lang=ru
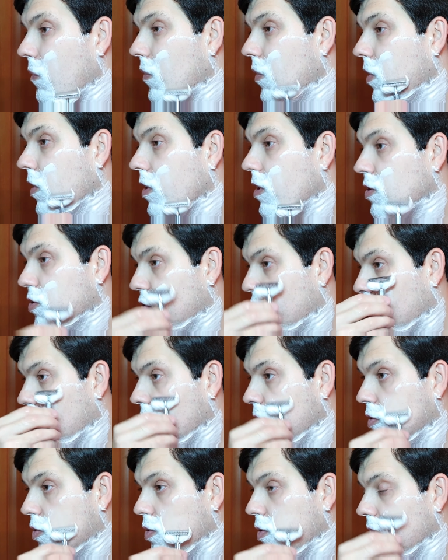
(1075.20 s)
хорошо
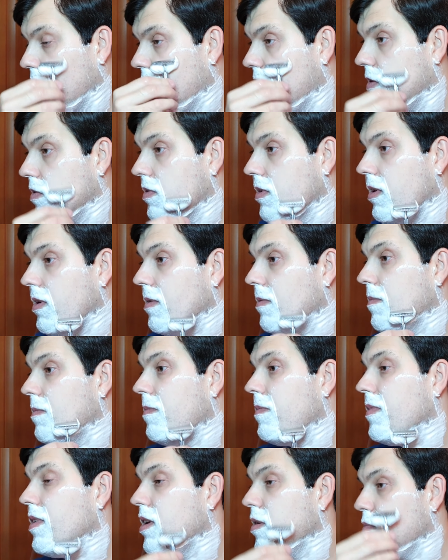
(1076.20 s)
интуитивно
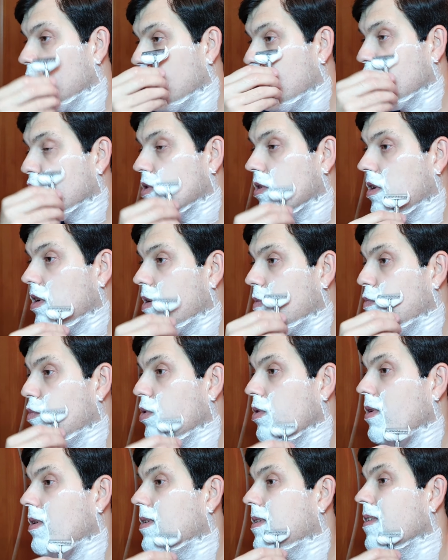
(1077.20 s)
им можно
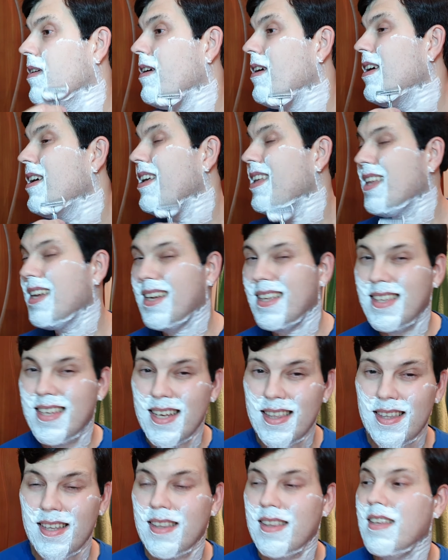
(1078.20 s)
работать, и
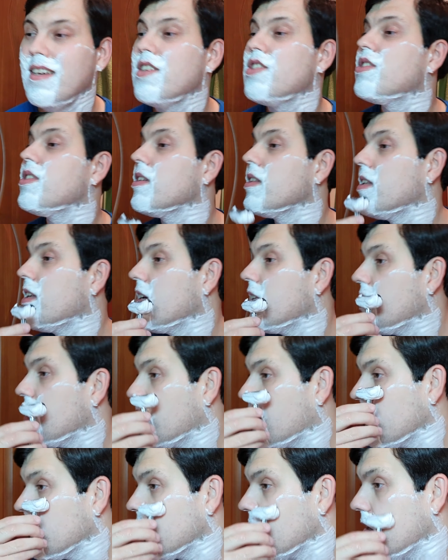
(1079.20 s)
где-то даже данный
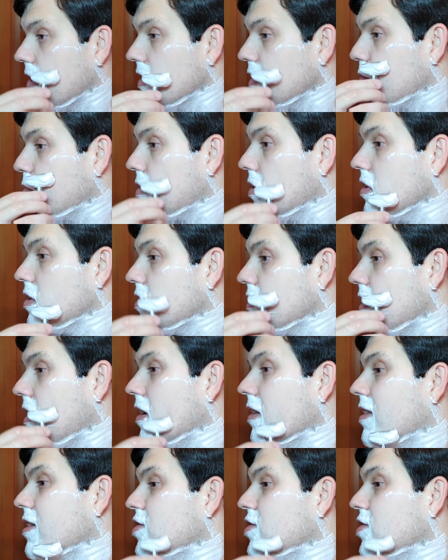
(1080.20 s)
косарец прощает